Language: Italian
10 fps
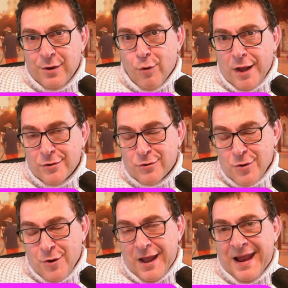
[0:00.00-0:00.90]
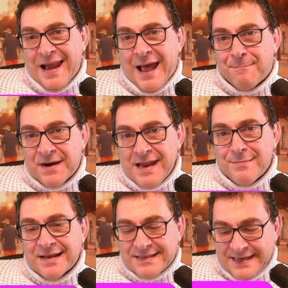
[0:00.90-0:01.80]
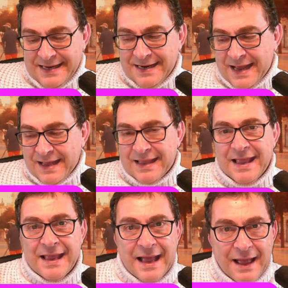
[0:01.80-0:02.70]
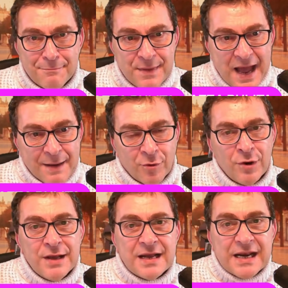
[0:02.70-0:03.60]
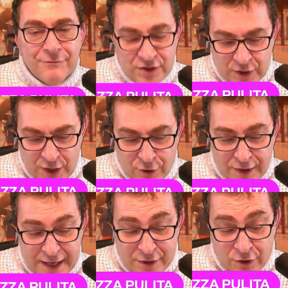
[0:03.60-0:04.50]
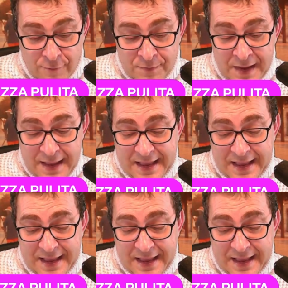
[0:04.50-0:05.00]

in quanto è la prima sigla che abbiamo rivisto e corretto,